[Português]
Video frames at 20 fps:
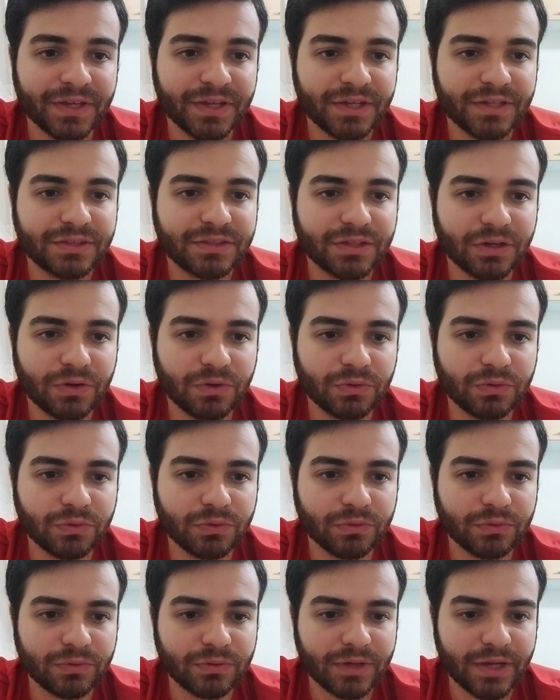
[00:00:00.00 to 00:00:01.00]

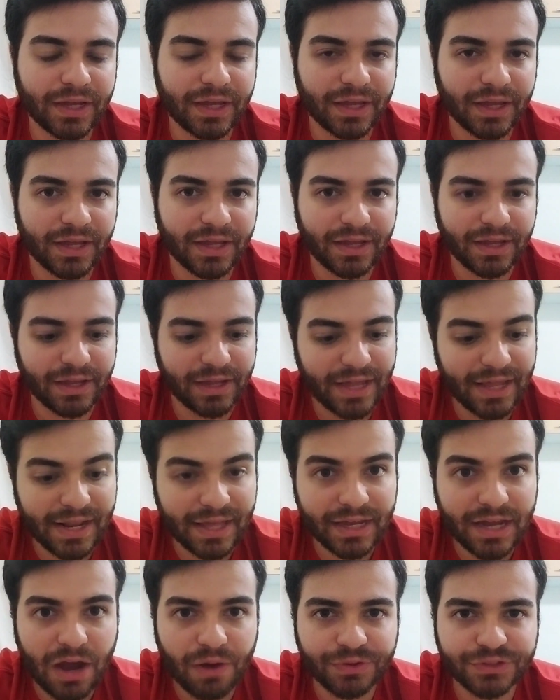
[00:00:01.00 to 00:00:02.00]
Então é, é, é
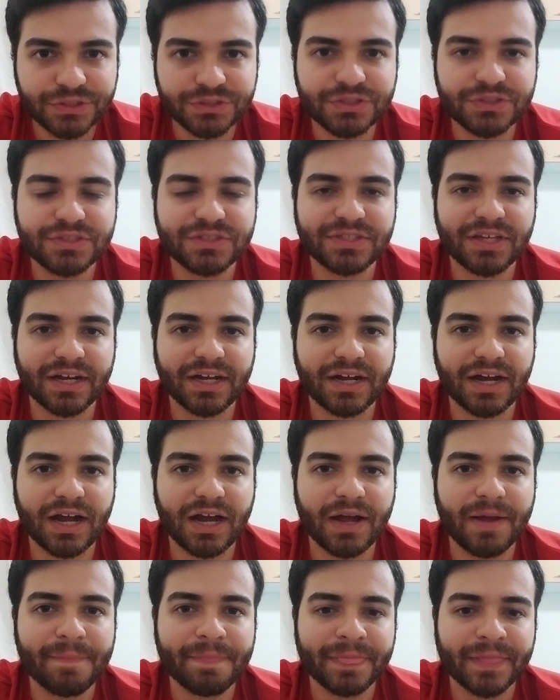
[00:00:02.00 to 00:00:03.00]
legal a gente
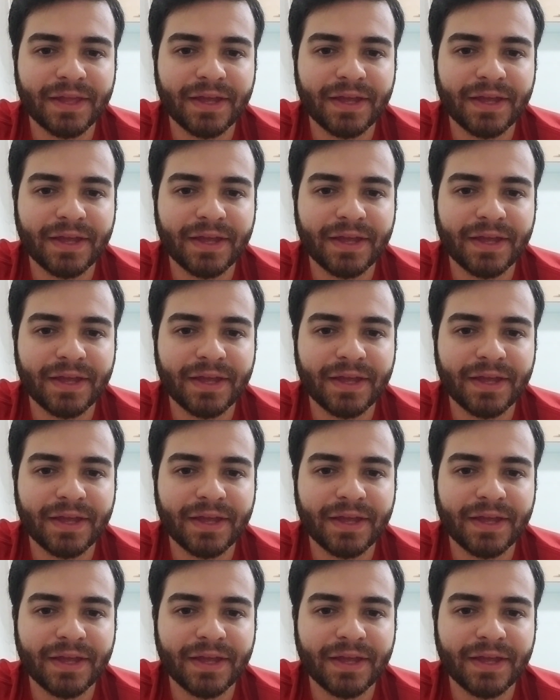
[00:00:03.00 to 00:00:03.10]
destacar